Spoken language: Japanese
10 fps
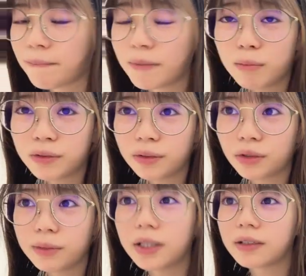でもふと
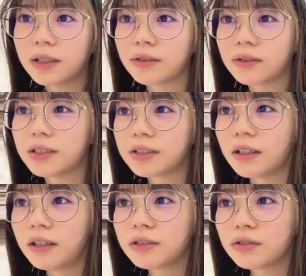飲みたくなった時にさ
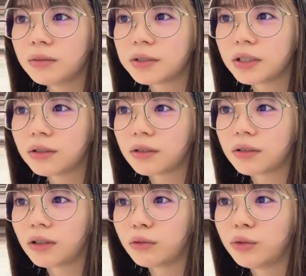あそういえばチケットあっ
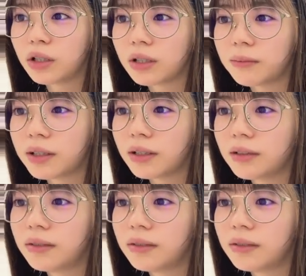たな飲もうかなみたいな